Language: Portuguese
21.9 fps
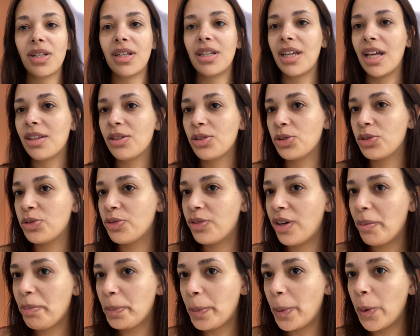aqui a todo
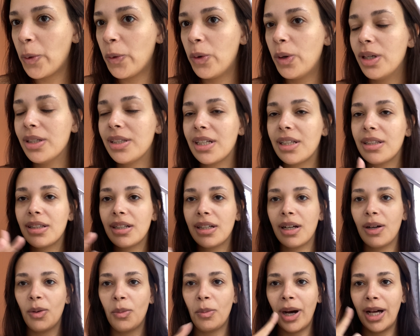vapor, tentando
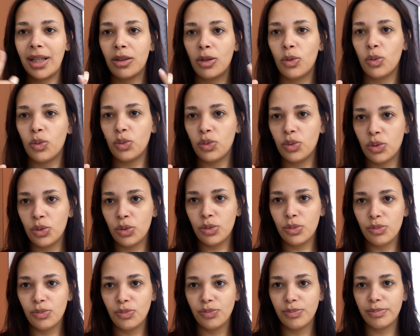arrumar
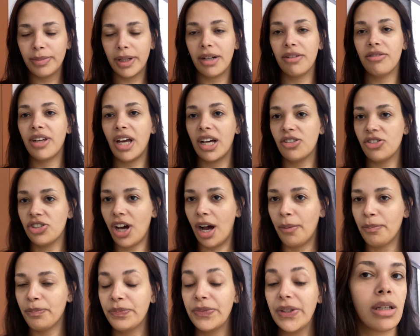tudo para
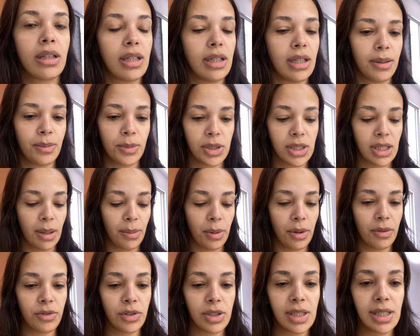viajar. Queria mostrar
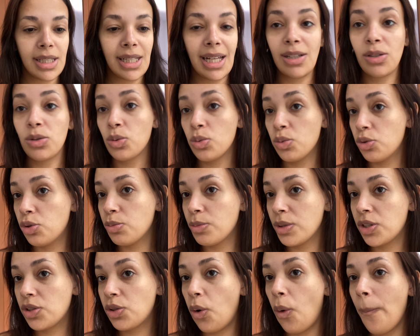para vocês as
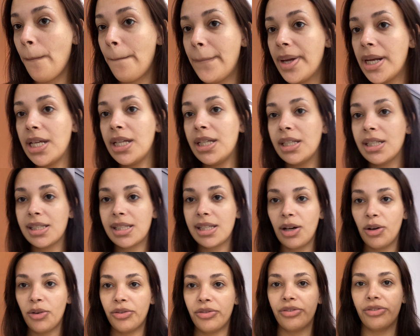últimas comprinhas
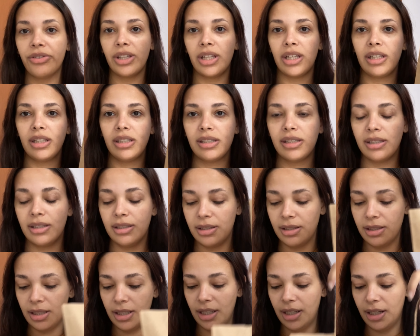que eu
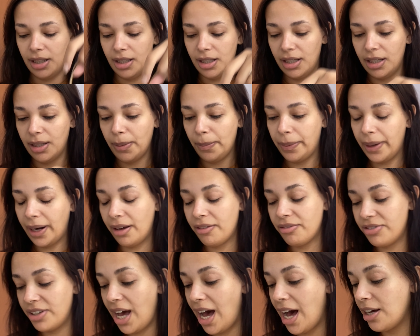fiz pra
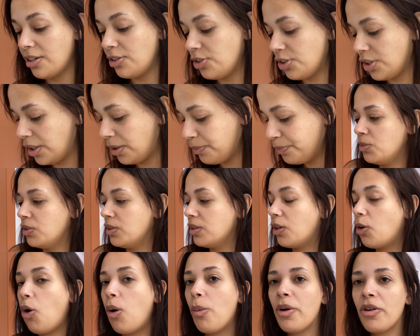viagem.
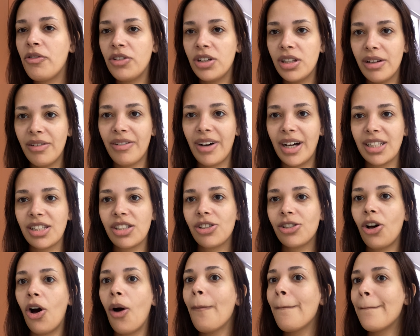Como eu vou levar
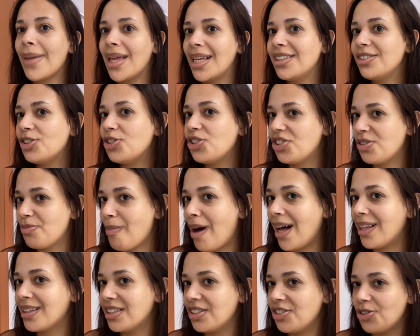somente
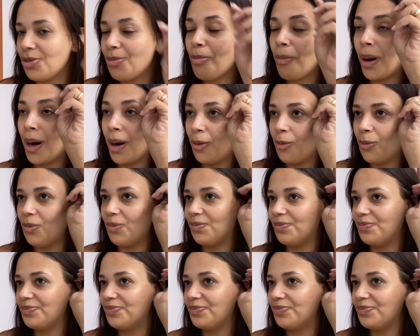mala de mão,